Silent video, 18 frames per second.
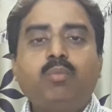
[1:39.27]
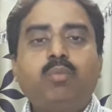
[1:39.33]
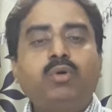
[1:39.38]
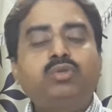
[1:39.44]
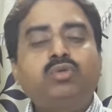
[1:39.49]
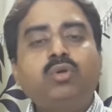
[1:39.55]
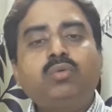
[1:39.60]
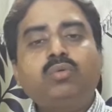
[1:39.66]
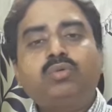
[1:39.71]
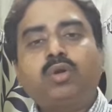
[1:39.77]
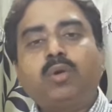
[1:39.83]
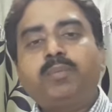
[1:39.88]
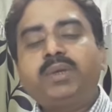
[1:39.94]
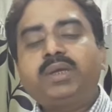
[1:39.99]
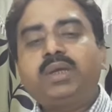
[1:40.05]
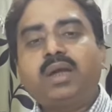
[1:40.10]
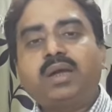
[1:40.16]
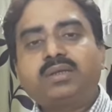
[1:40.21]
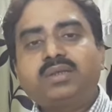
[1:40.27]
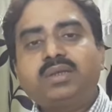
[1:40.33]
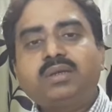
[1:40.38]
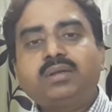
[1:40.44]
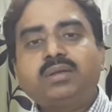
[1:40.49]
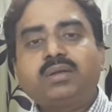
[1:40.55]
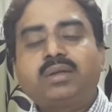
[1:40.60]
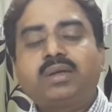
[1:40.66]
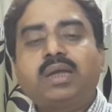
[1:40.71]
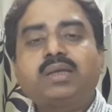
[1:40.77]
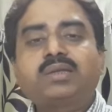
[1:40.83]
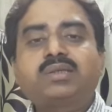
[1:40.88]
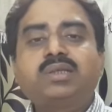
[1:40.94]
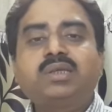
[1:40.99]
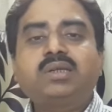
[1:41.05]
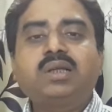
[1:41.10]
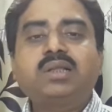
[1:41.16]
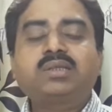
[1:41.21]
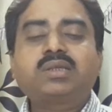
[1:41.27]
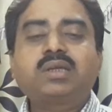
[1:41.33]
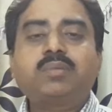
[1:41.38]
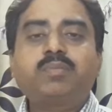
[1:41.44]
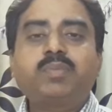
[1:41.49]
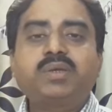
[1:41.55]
প্রথম টপিকে আসি গ্যাস্ট্রিক আলসার